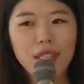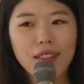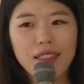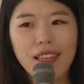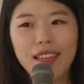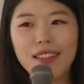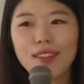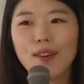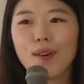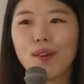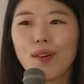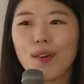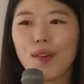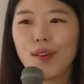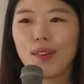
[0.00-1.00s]

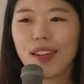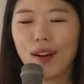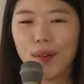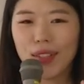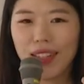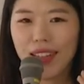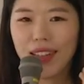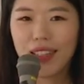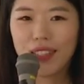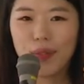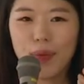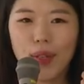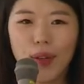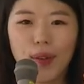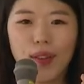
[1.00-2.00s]
빅데이터라고
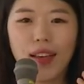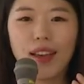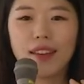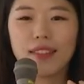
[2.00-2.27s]
생각하시면